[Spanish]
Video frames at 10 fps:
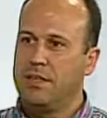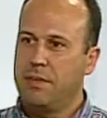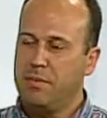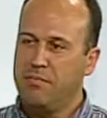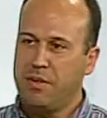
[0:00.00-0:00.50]

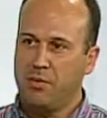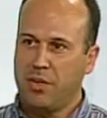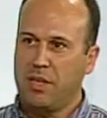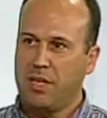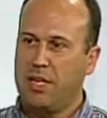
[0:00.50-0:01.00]
También
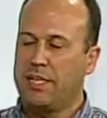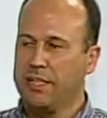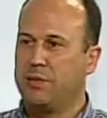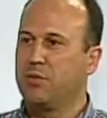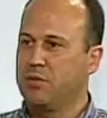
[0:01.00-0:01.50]
favorece que la
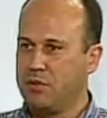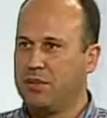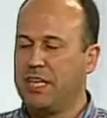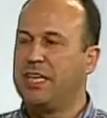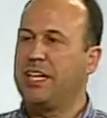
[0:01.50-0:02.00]
gente, pues,
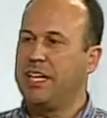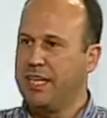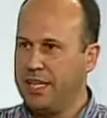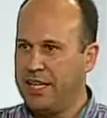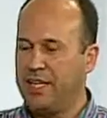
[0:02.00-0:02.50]
de ahí
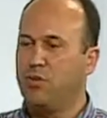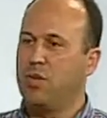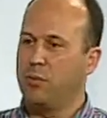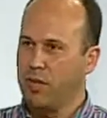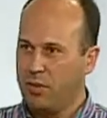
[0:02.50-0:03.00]
genere
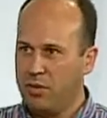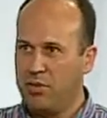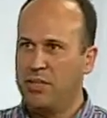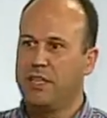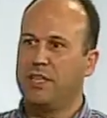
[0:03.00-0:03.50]

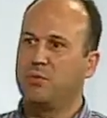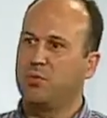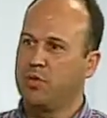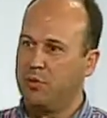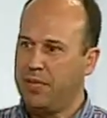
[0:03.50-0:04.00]
colaboraciones,
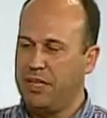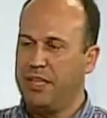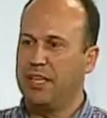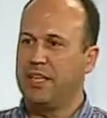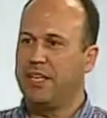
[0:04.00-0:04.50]
posibilidad
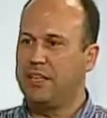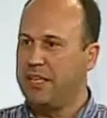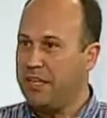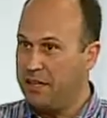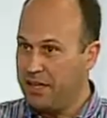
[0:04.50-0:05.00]
de,
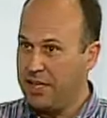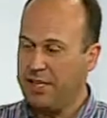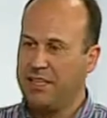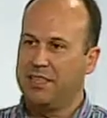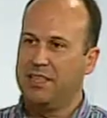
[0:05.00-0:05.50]

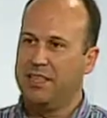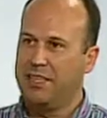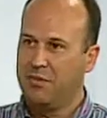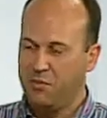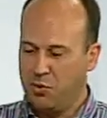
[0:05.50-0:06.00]
ideas,
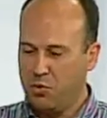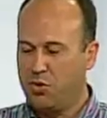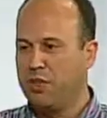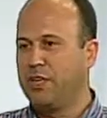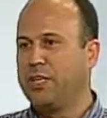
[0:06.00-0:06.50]

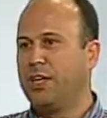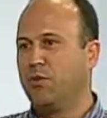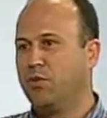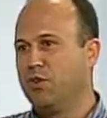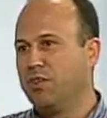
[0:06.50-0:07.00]
fruto de la
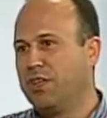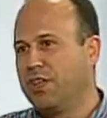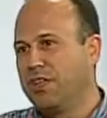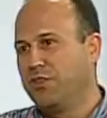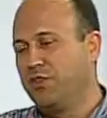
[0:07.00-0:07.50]
unión,
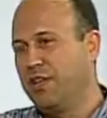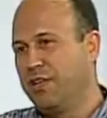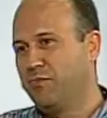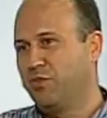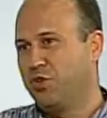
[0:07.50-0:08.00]
de, de
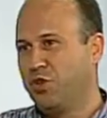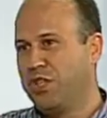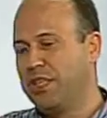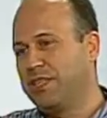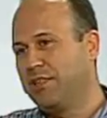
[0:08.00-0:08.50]
la fusión
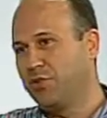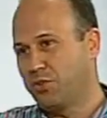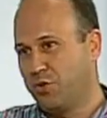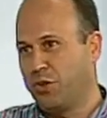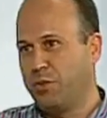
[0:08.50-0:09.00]
de distintos
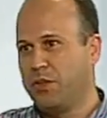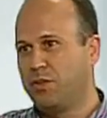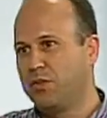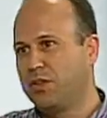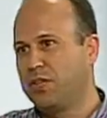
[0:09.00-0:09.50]

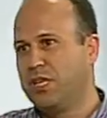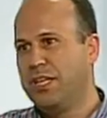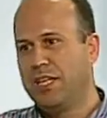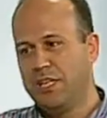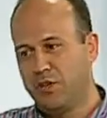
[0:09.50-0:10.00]
conocimientos.
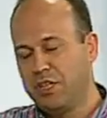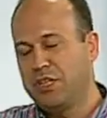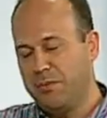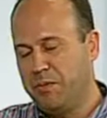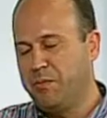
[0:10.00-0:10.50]

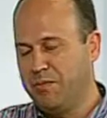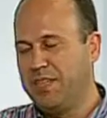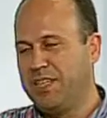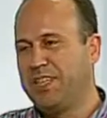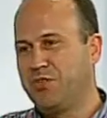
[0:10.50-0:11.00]
Entonces,
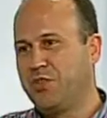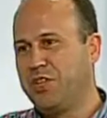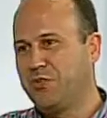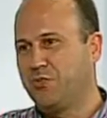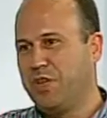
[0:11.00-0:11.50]
eh, es,
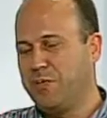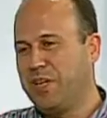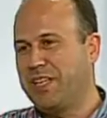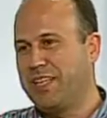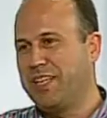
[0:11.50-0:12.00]
es, una
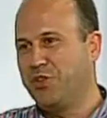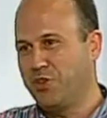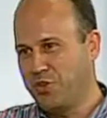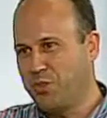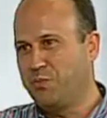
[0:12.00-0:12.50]
parte, yo
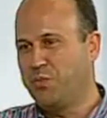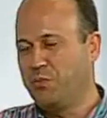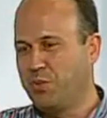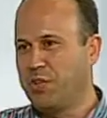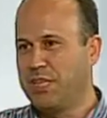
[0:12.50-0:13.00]
creo que muy
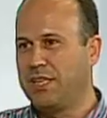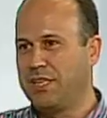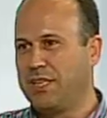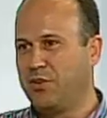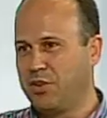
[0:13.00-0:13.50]

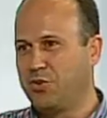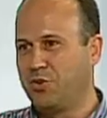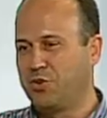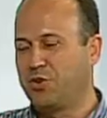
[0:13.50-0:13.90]
importante de lo que son los